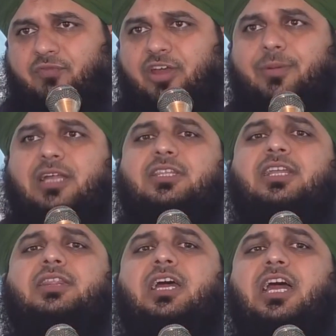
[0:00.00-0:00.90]

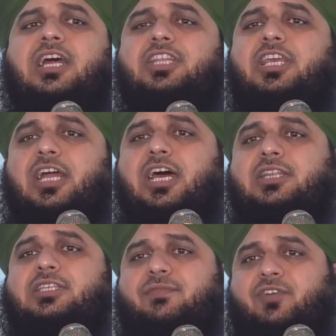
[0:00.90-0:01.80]
फरमाते आधी
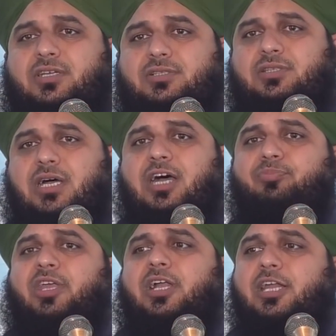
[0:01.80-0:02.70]
रात का वक्त था
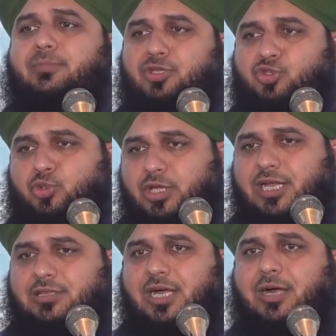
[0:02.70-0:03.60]
मैं घर में
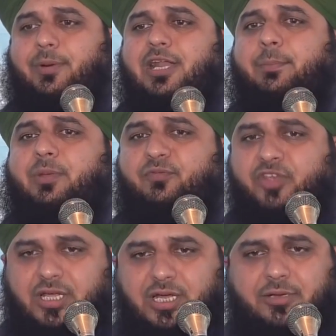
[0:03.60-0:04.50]
सोया था बड़ा
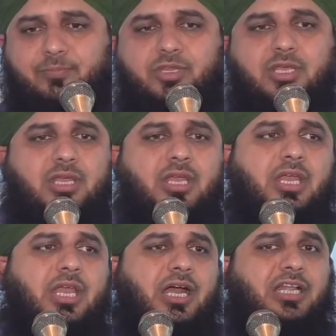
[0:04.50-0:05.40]
बेफिक्र
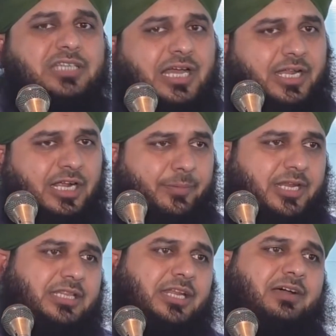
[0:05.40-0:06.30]
अचानक
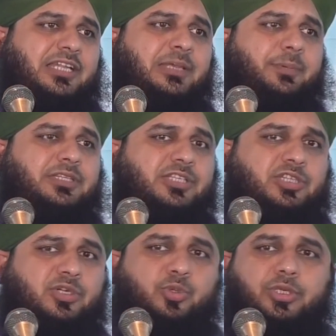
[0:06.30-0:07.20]
मेरे दरवाजे पर
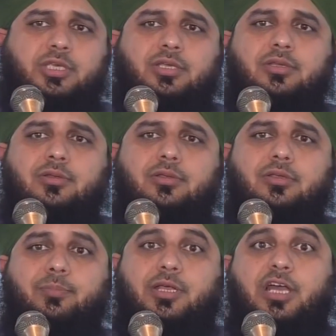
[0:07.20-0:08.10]
दस्तक हुई
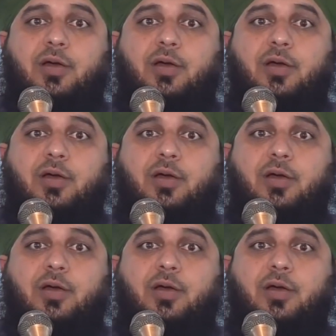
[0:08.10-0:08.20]
मैं